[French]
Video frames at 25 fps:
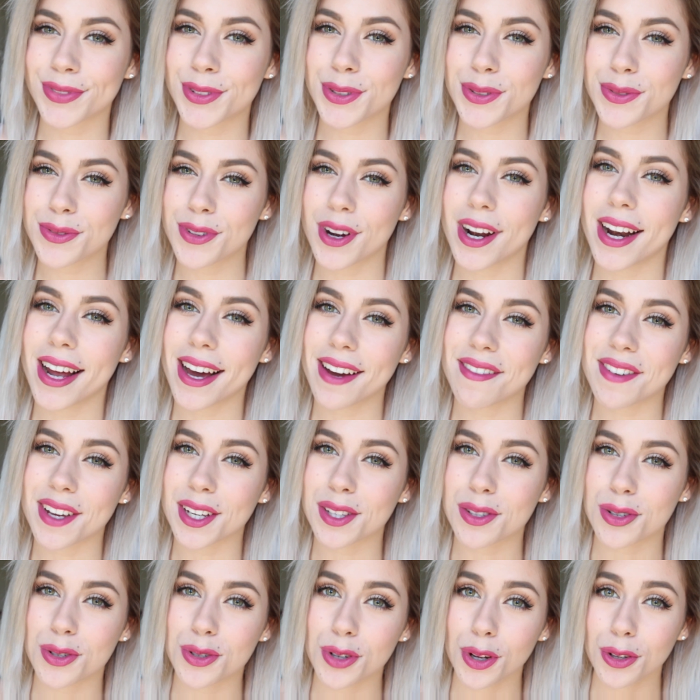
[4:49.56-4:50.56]
Donc voilà avec
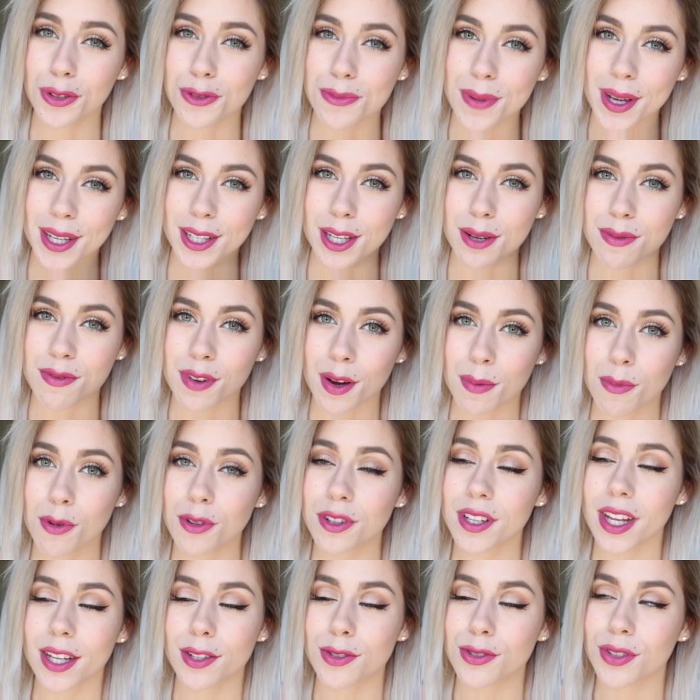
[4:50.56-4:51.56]
ce genre de make-up vraiment
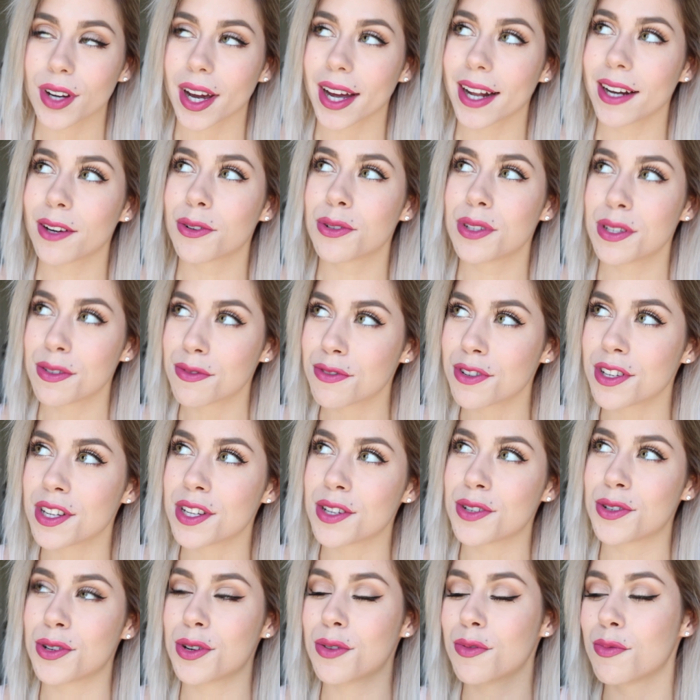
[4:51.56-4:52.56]
naturel au niveau
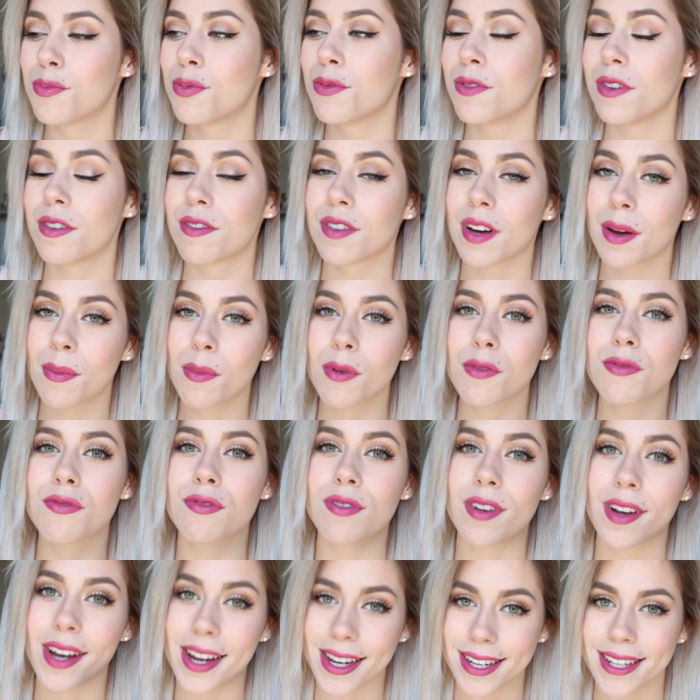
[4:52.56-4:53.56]
des yeux vous pouvez vraiment
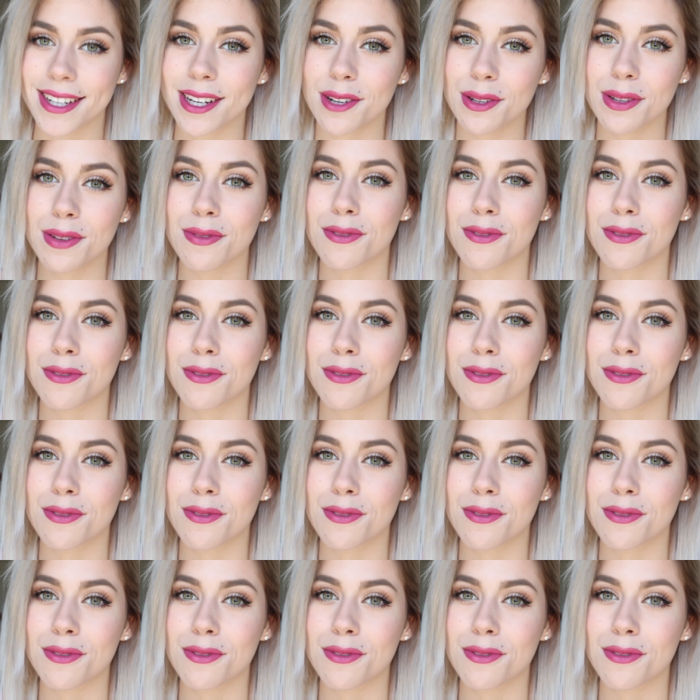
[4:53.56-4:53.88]
vous lâcher au